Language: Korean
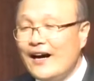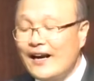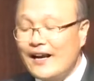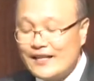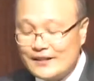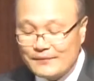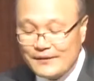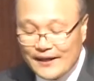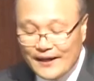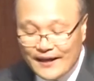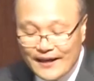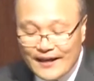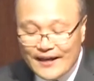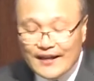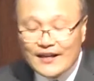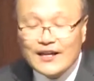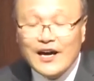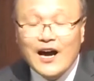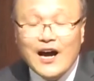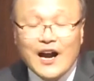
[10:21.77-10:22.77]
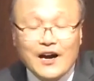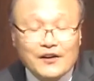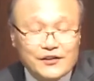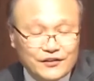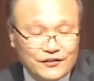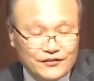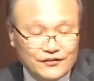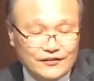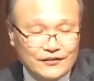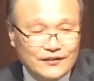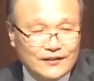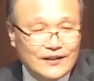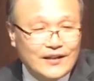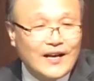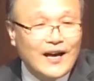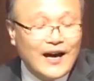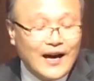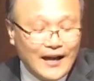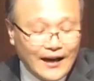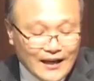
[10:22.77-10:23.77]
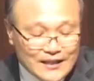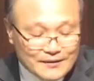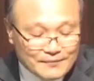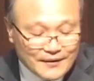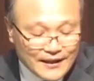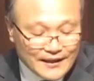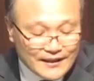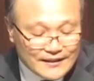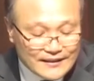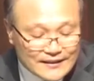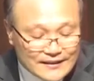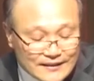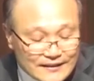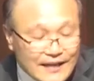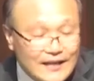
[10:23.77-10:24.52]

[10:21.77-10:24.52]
하나님의 카리스, 하나님의